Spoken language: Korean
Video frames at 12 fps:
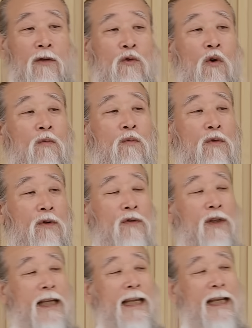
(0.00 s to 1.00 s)

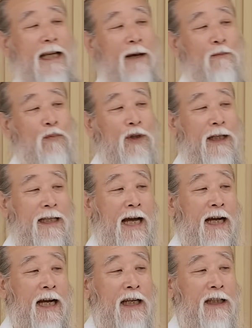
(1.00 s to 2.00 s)
동물은 인간보다
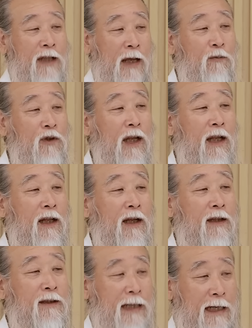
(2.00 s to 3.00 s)
약하기 때문에
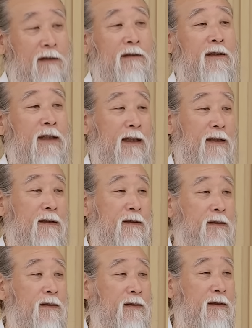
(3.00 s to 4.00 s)
따르는 거예요.
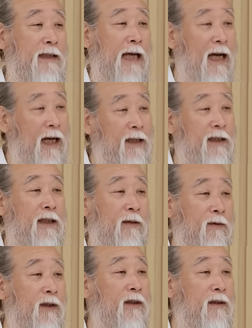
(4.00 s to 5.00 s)
약하기
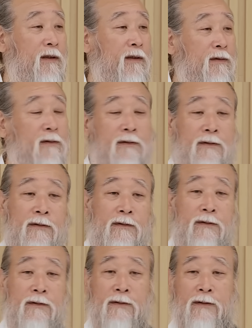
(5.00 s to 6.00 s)
때문에.
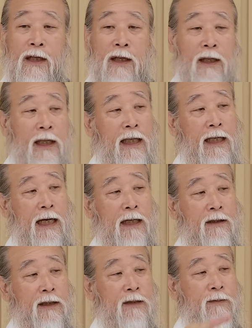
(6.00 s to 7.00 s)
어.
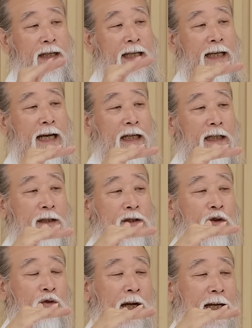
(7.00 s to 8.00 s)
인간은 지금 인간이
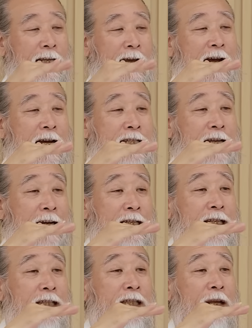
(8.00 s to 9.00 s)
서로 간에 약하지
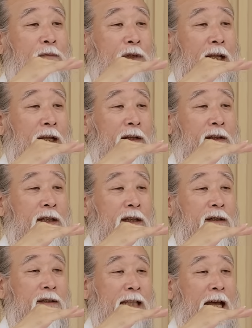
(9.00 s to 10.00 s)
않기 때문에
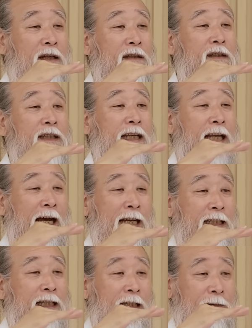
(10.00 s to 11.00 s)
니를 따르는 게
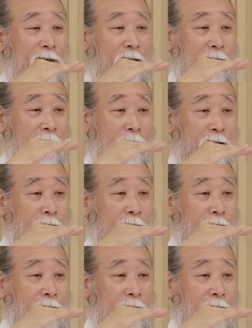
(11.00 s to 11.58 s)
아니라 이 말이죠.